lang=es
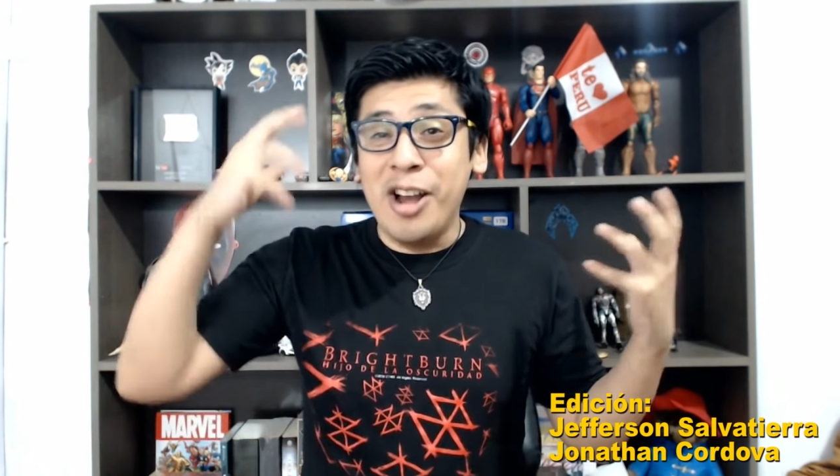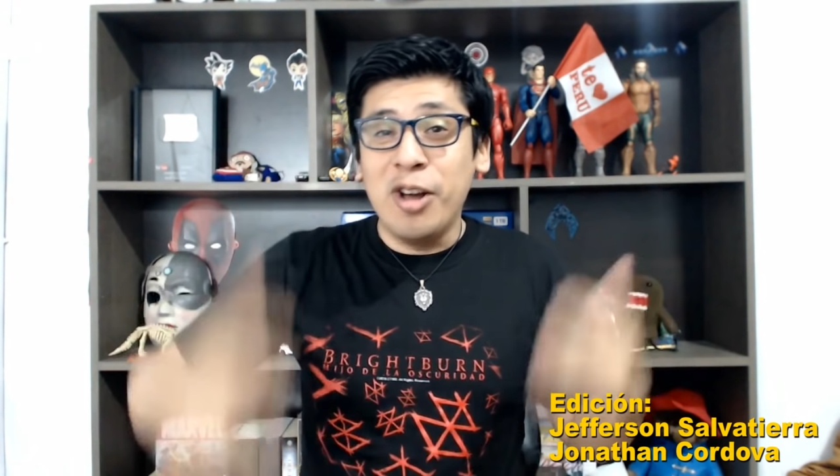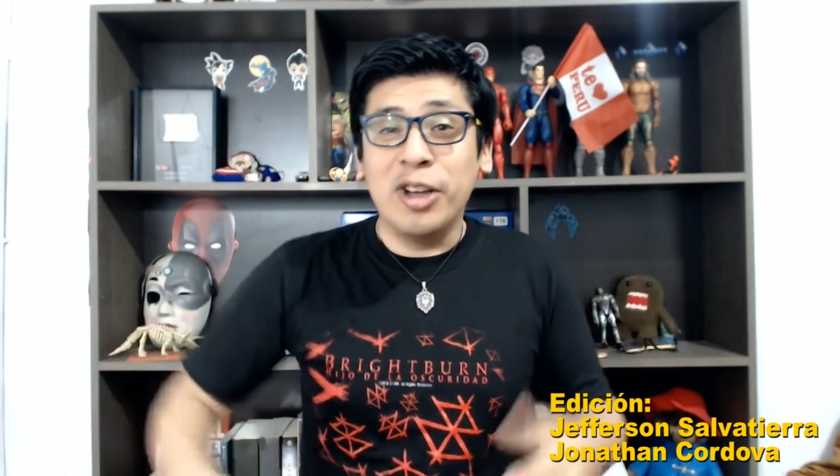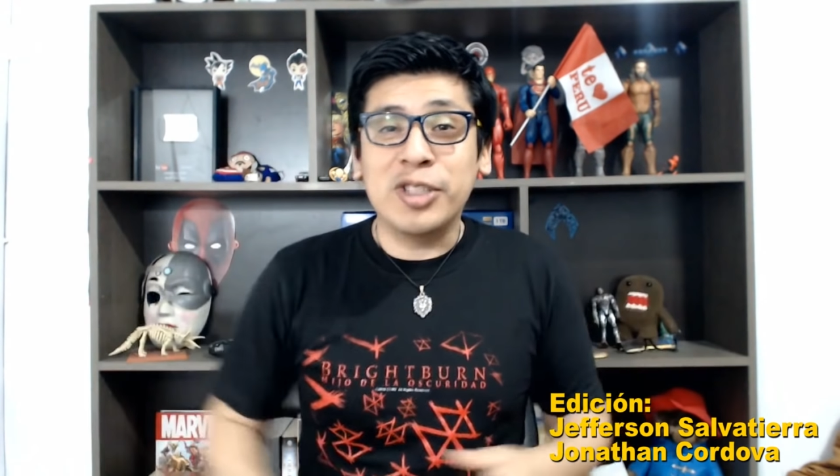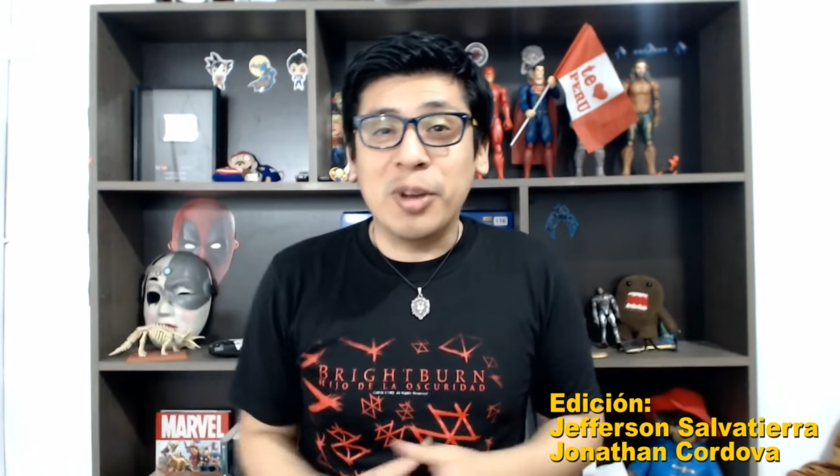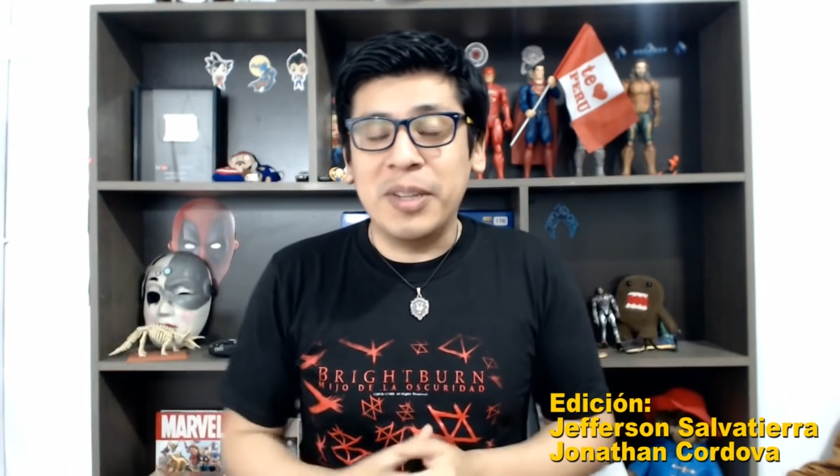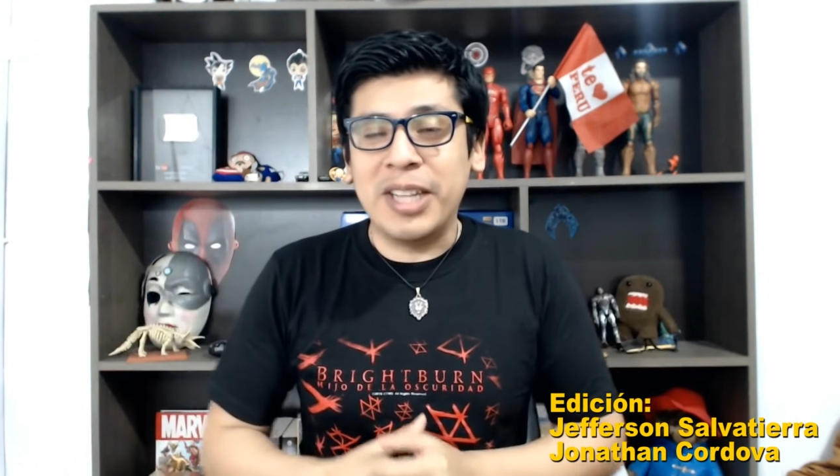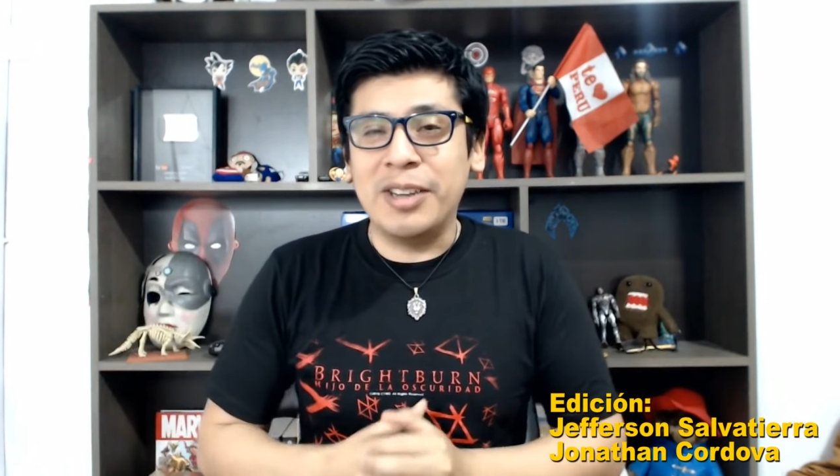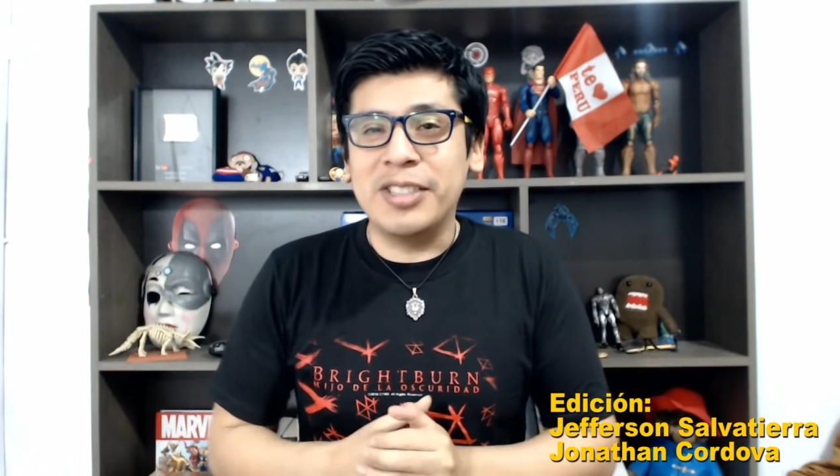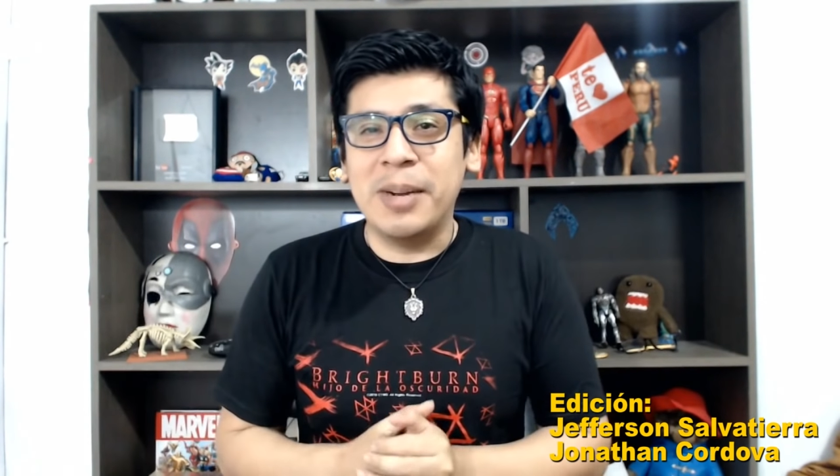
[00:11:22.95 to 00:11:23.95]
los
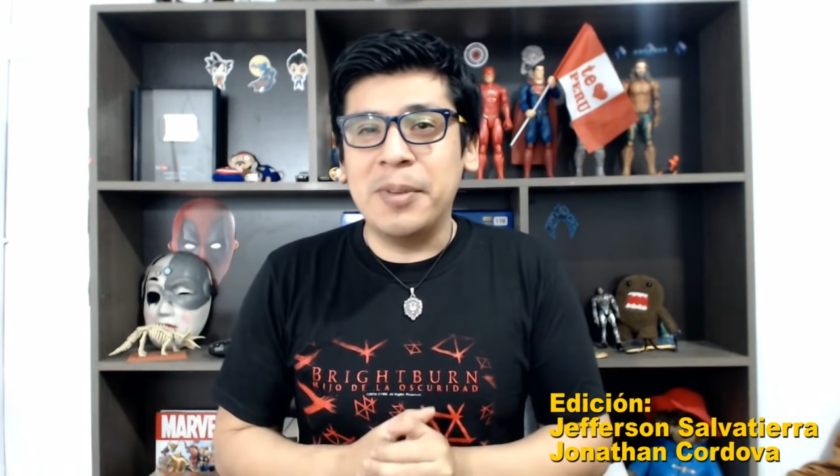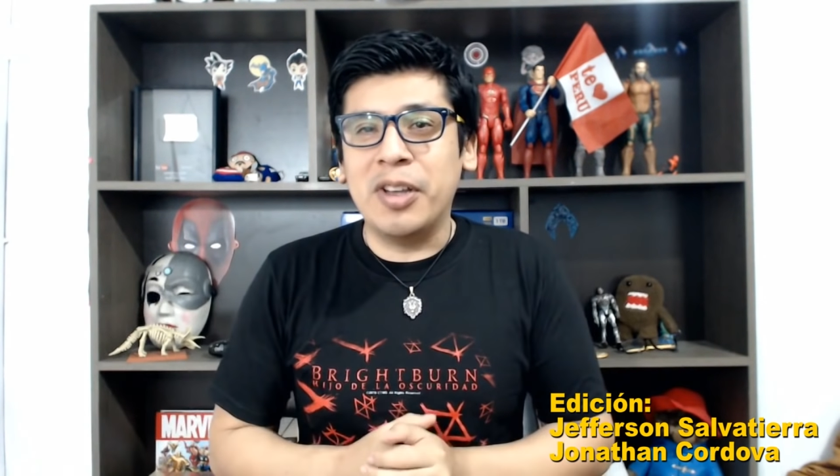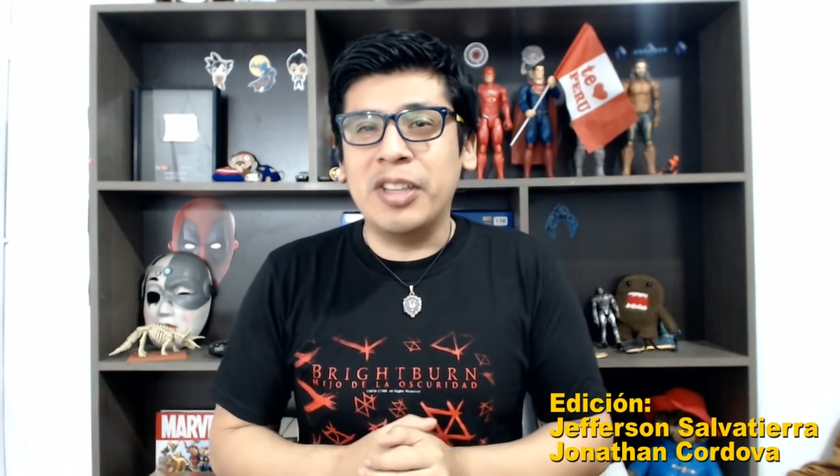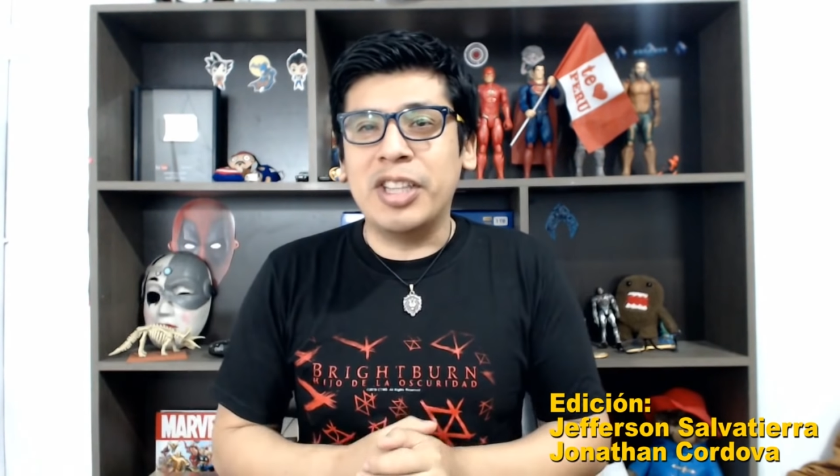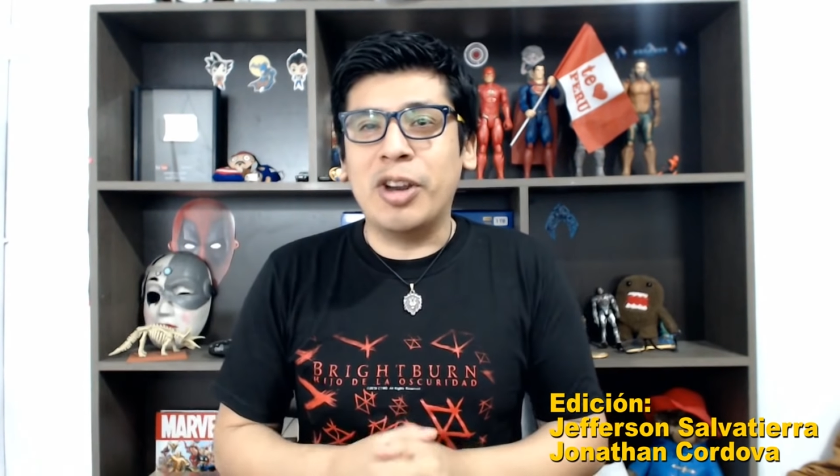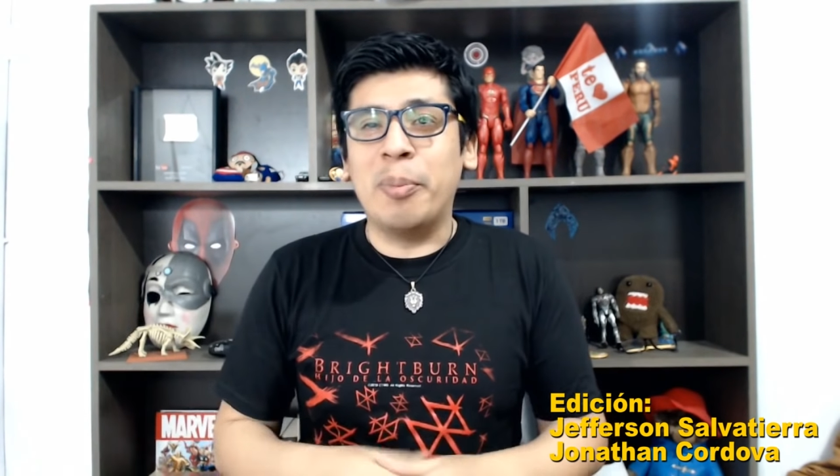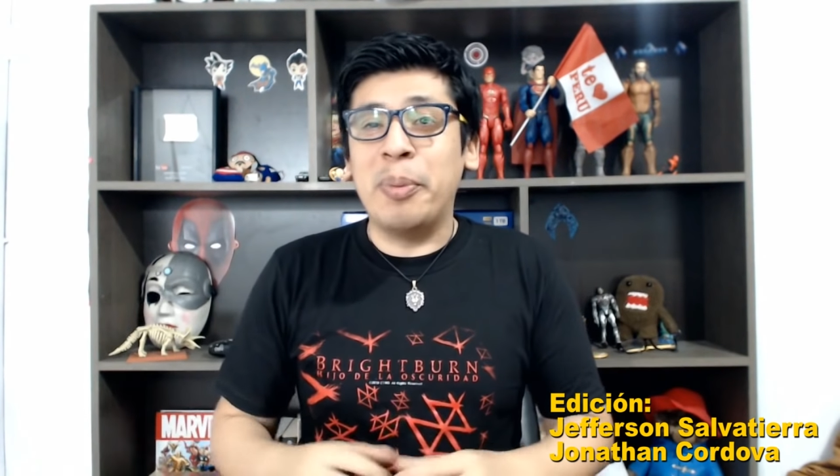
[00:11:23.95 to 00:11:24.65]
comentarios del video anterior,